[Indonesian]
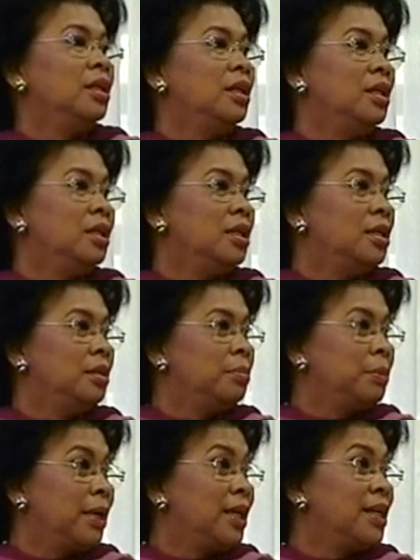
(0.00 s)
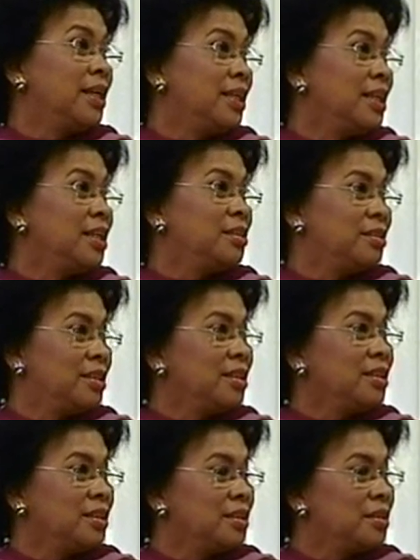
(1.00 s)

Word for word: uh, eh, PPRG-nya hmm. itu ya. Hmm.